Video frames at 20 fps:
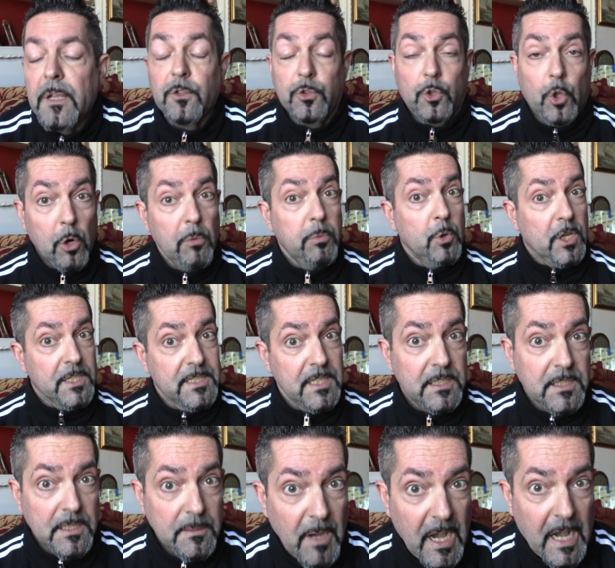Dopo una
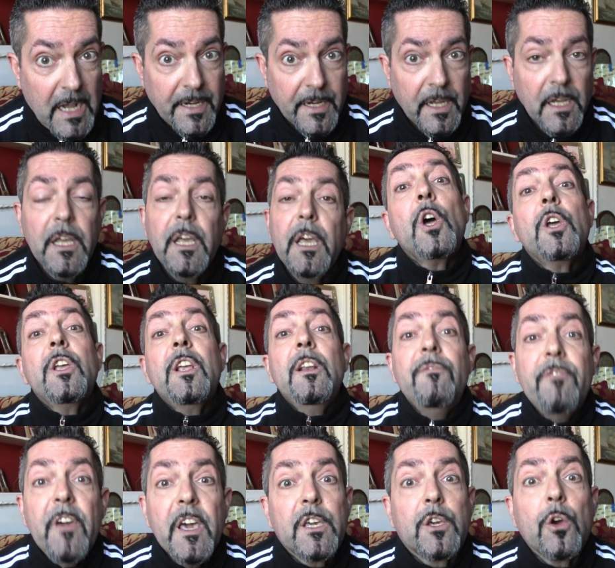settimana il
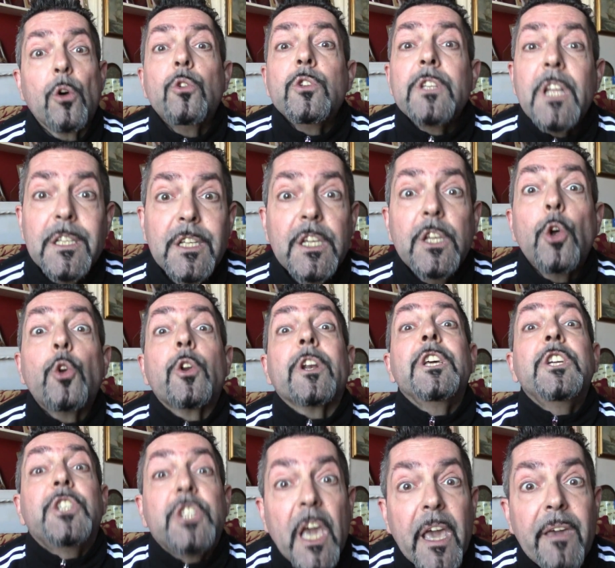vecchio contadino
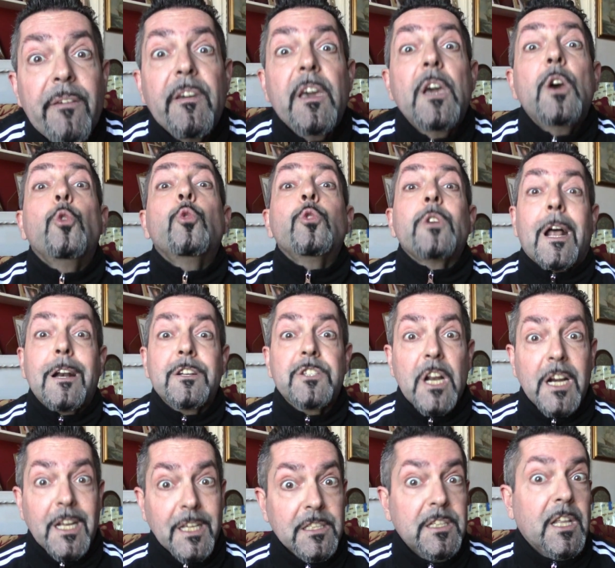riceve
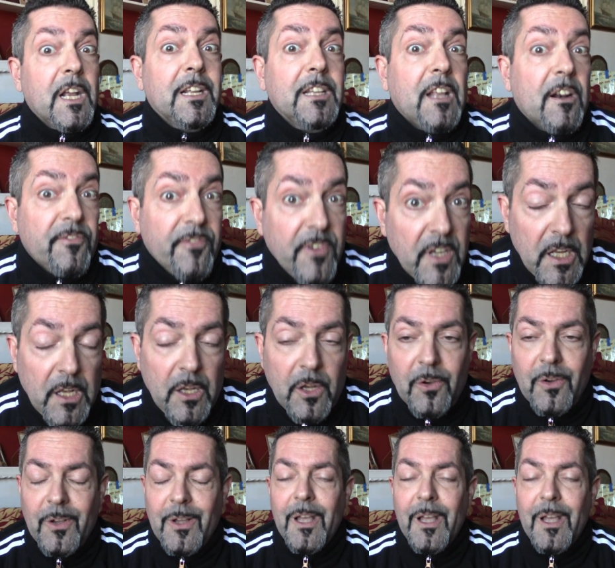un'altra lettera dal figlio.